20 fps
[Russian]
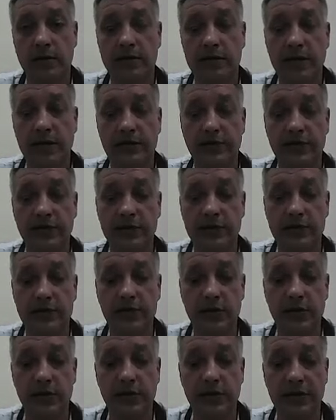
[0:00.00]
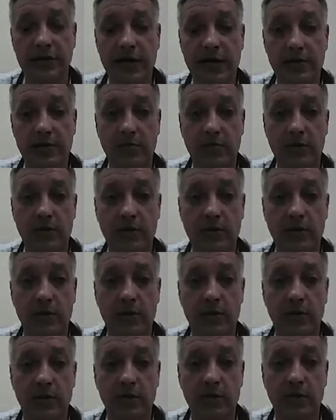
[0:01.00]
соответственно, там
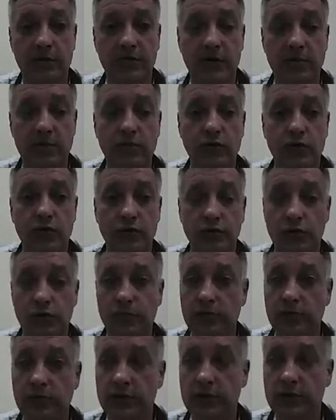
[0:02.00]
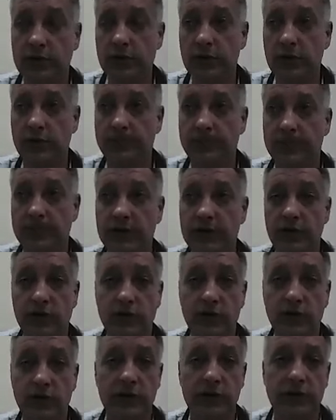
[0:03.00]
а, в рабочей области
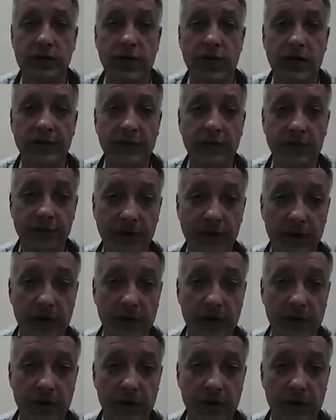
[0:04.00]
заносится заявка по